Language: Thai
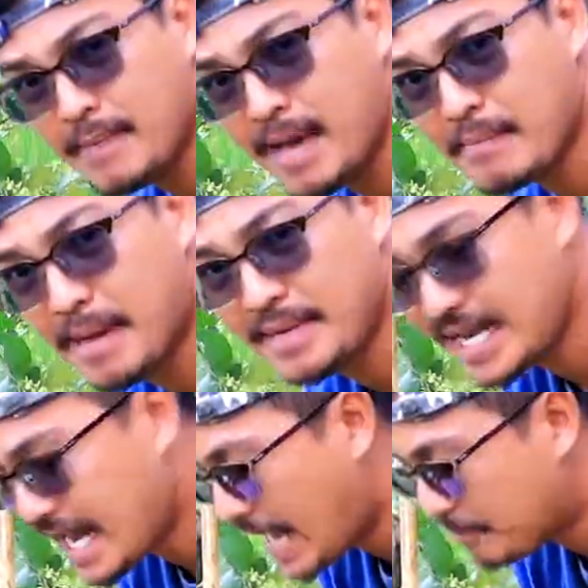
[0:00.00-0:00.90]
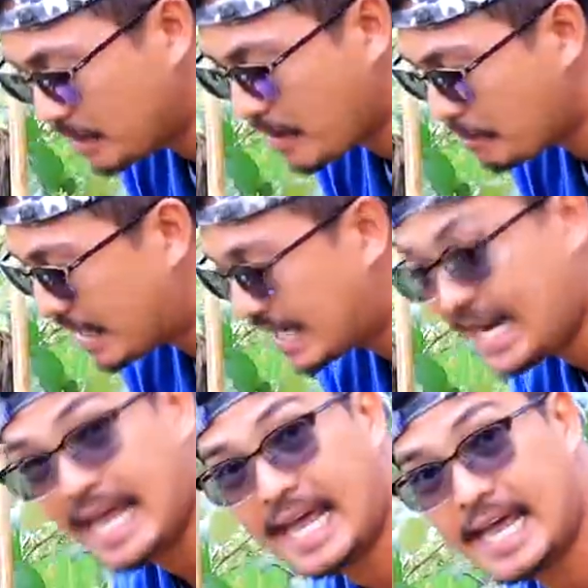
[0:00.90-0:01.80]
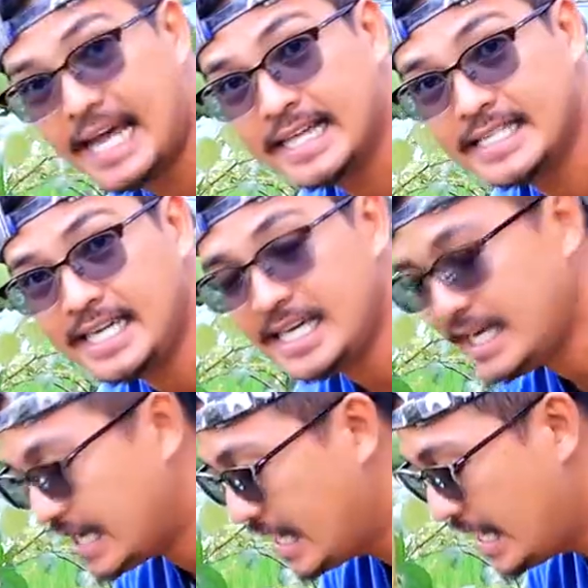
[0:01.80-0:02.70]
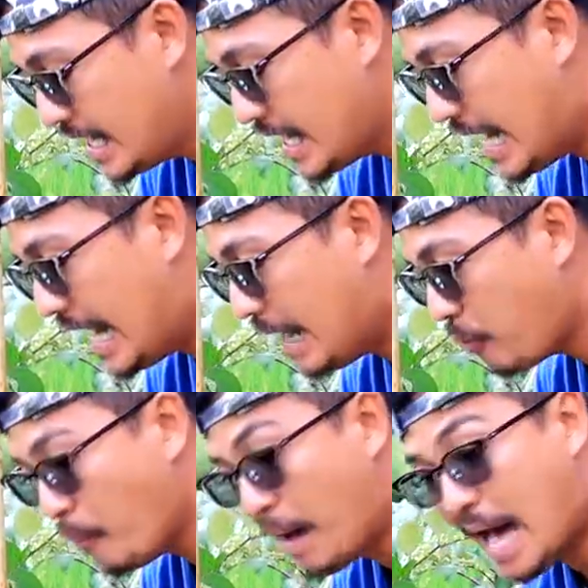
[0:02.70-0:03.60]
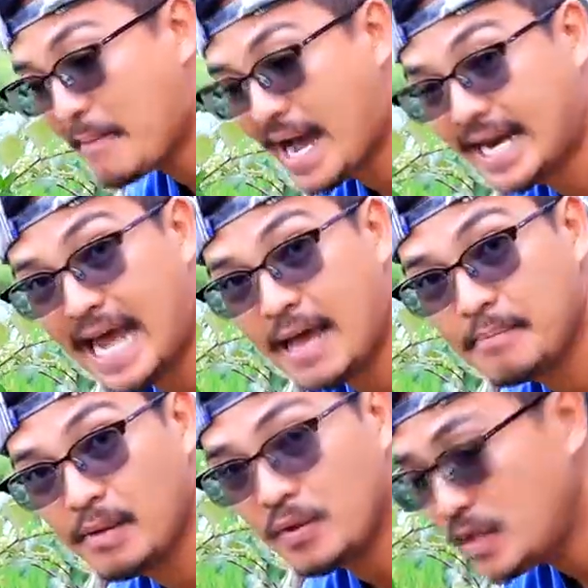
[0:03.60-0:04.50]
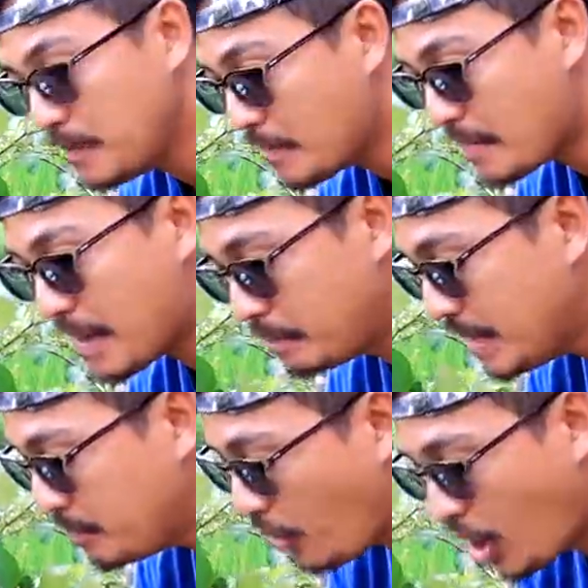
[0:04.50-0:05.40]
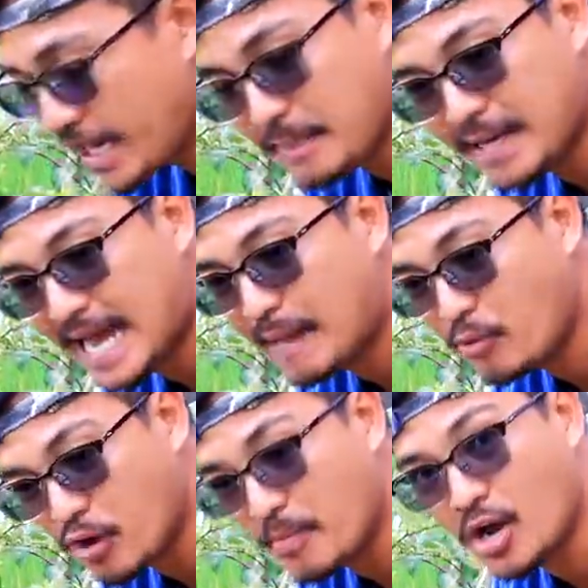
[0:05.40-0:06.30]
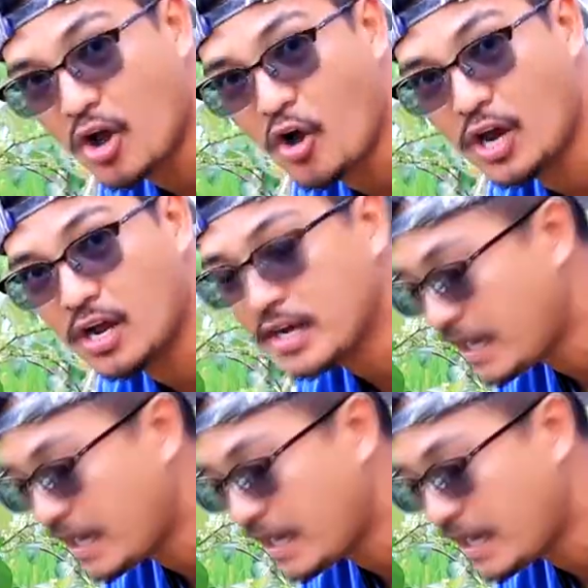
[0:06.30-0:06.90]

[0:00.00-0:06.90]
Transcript: น้ำหมักแบบนี้นะครับน้ำหมักปลาทะเลที่ผมพาหมักนะเป็นวัตถุดิบมาหมักปุ๊บพอได้เป็นน้ำผมก็มากรองแล้ว